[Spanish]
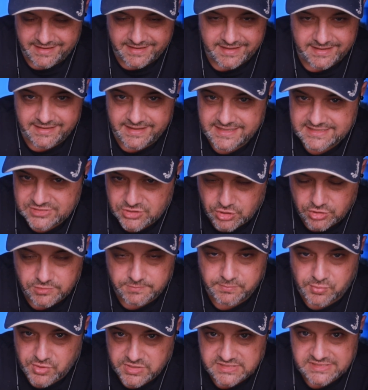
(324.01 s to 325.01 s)
que
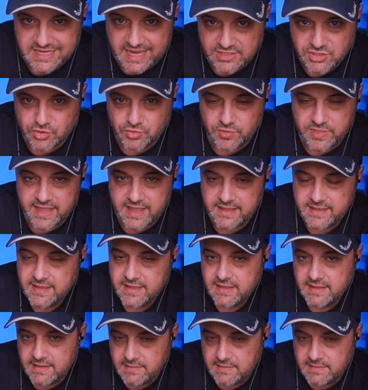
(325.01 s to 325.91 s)
eso pues ayuda,